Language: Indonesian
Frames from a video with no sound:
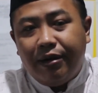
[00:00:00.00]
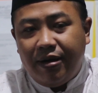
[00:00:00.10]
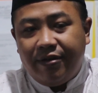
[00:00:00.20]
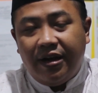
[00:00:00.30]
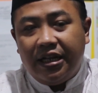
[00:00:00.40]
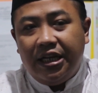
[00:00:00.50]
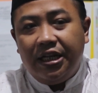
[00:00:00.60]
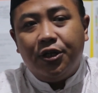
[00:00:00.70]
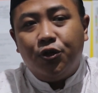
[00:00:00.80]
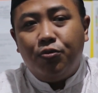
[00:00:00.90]
Yang
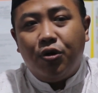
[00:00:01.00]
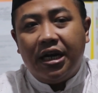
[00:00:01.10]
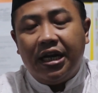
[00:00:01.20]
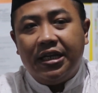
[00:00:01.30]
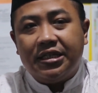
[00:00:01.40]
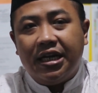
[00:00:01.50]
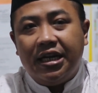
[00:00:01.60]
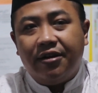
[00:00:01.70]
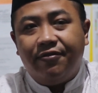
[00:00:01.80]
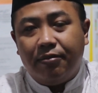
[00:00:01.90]
bermanfaat ini tentu bukan hanya
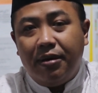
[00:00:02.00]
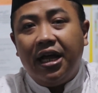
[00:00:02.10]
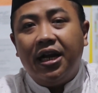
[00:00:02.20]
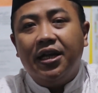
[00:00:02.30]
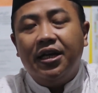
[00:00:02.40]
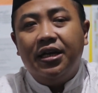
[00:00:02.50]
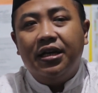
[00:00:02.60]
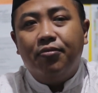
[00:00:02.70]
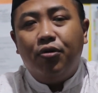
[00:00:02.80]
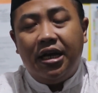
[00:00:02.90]
sekedar verbal,
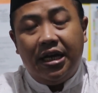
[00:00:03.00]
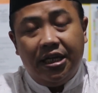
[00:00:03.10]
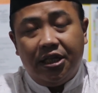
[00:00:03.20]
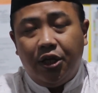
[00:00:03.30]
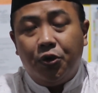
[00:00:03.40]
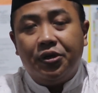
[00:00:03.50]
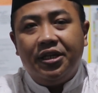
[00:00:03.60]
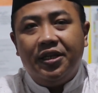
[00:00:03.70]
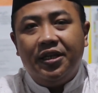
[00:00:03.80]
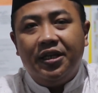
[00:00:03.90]
bukan hanya
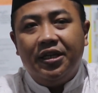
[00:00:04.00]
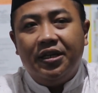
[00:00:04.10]
teori,